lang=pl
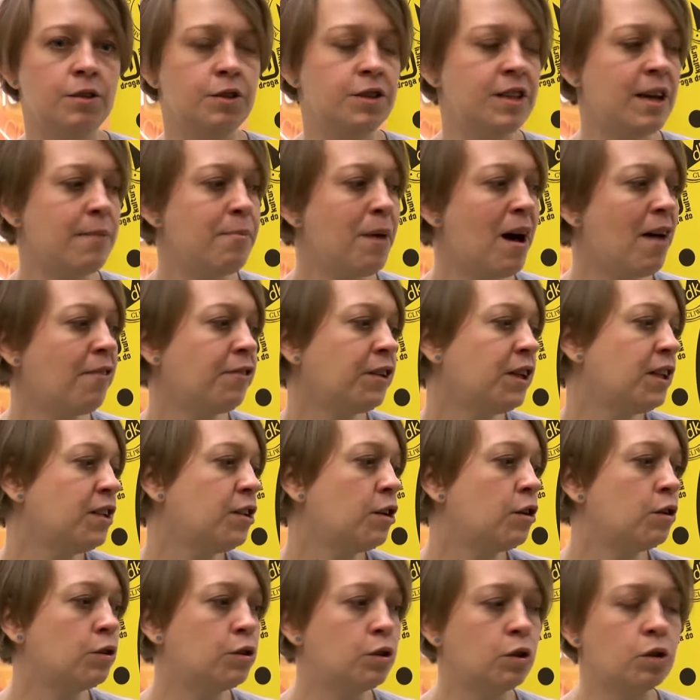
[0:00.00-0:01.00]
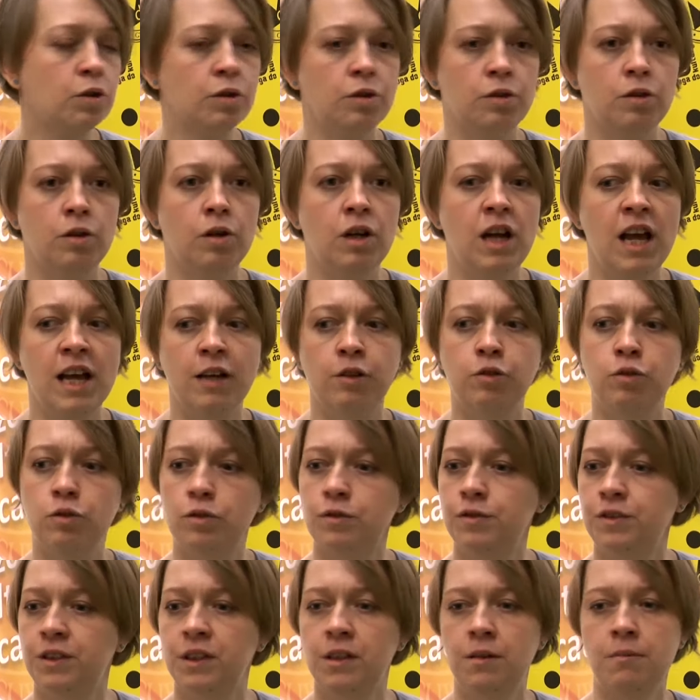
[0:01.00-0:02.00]
zabawki, no to
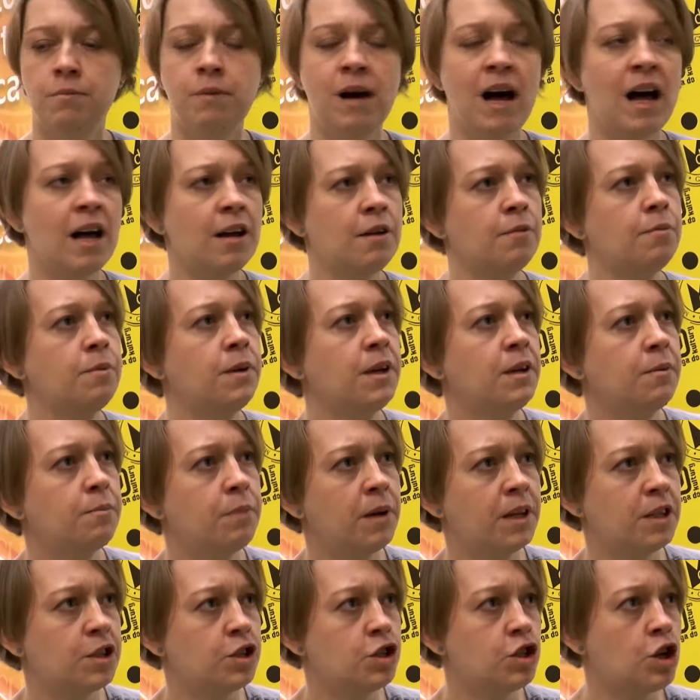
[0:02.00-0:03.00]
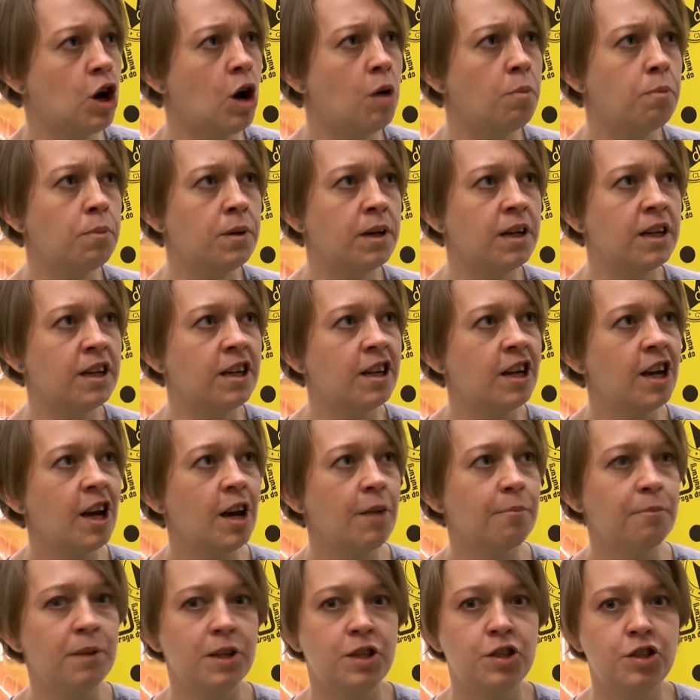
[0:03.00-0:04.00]
legówki, Barbie, pet shopy.
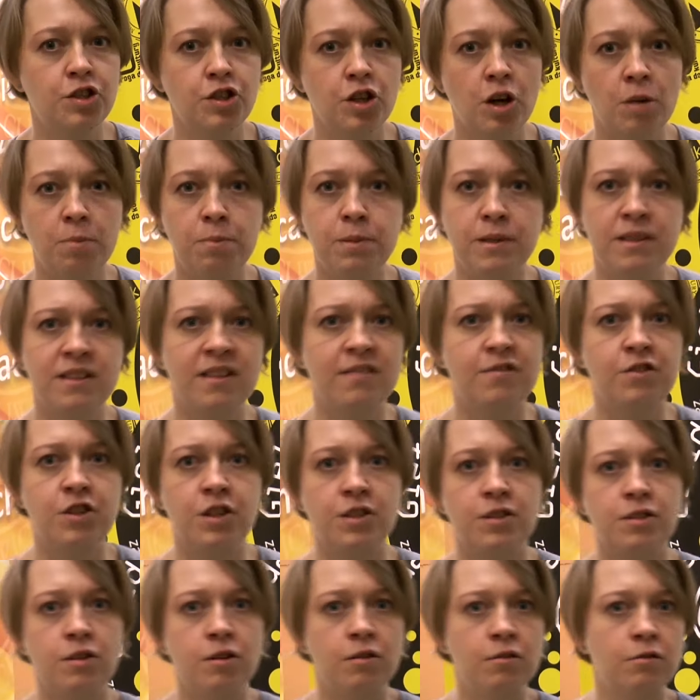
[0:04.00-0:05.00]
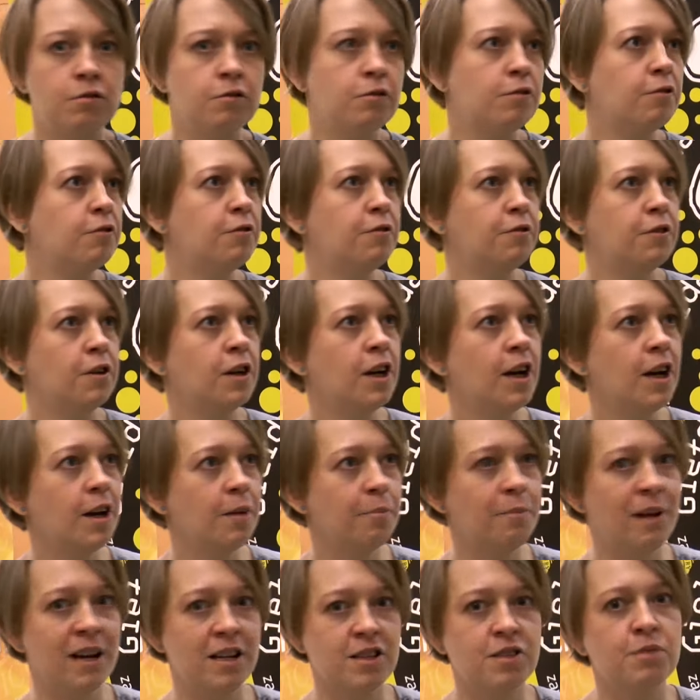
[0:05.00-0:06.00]
Pet shopy zawsze są
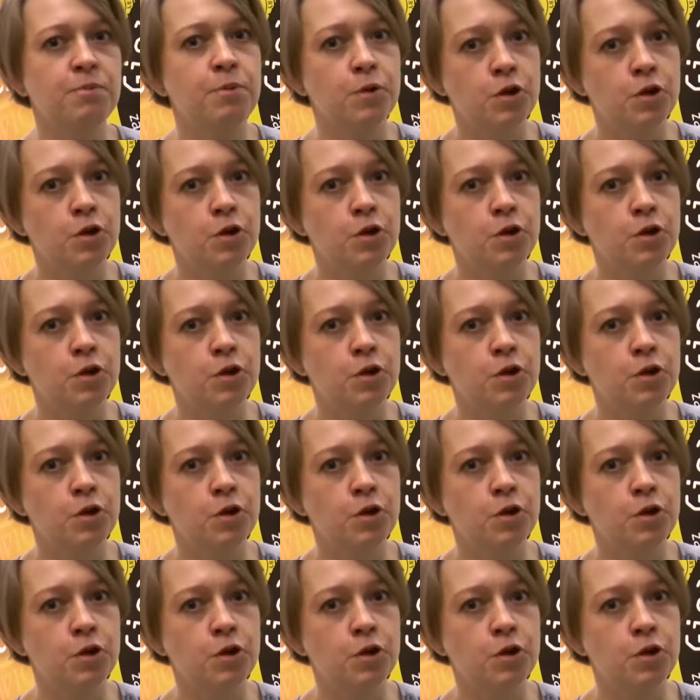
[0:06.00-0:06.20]
bardzo